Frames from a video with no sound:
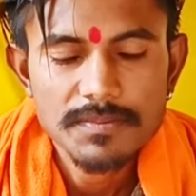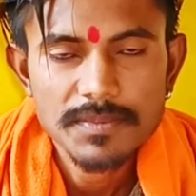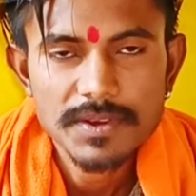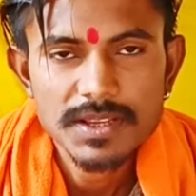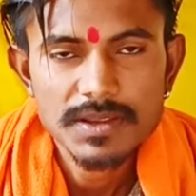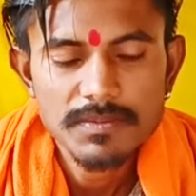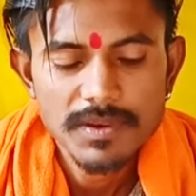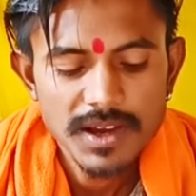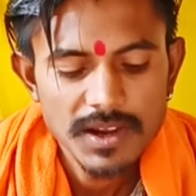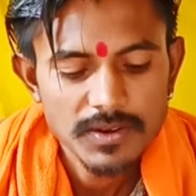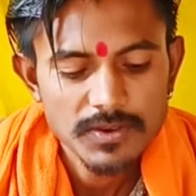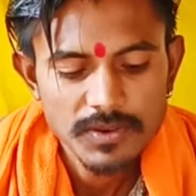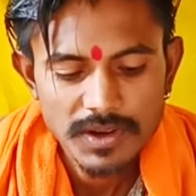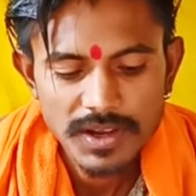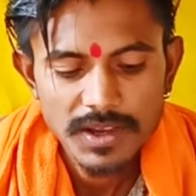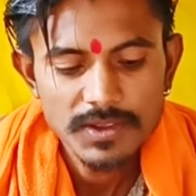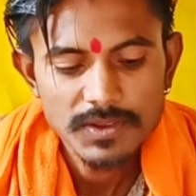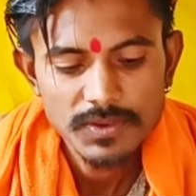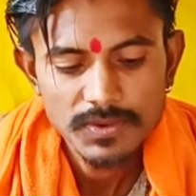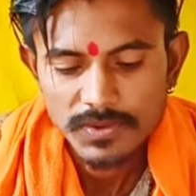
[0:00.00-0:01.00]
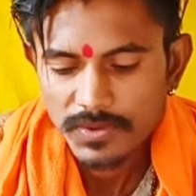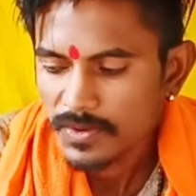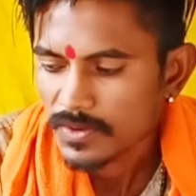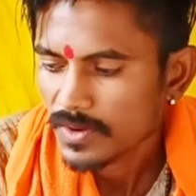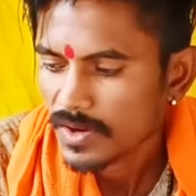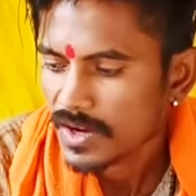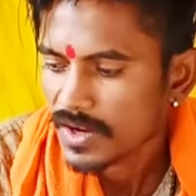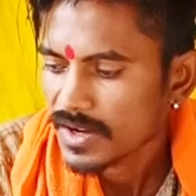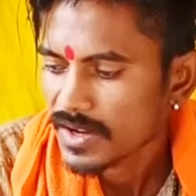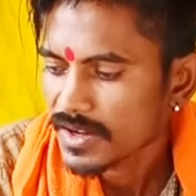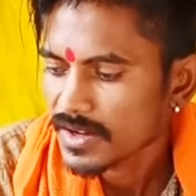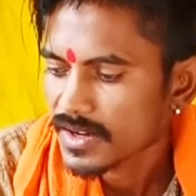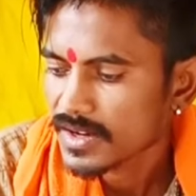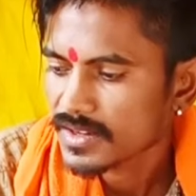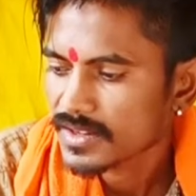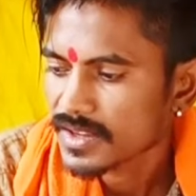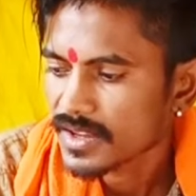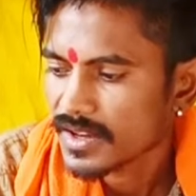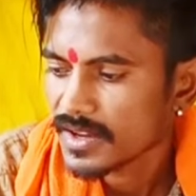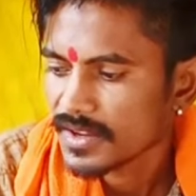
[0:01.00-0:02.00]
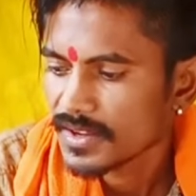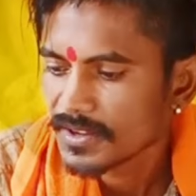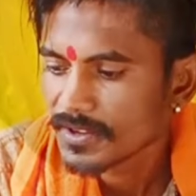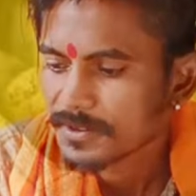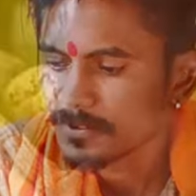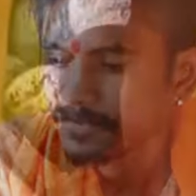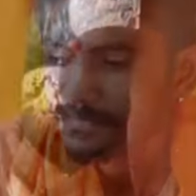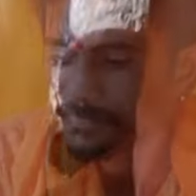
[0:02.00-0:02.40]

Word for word: सफ़ेद बाल हो रहा है तो उनको काला करता है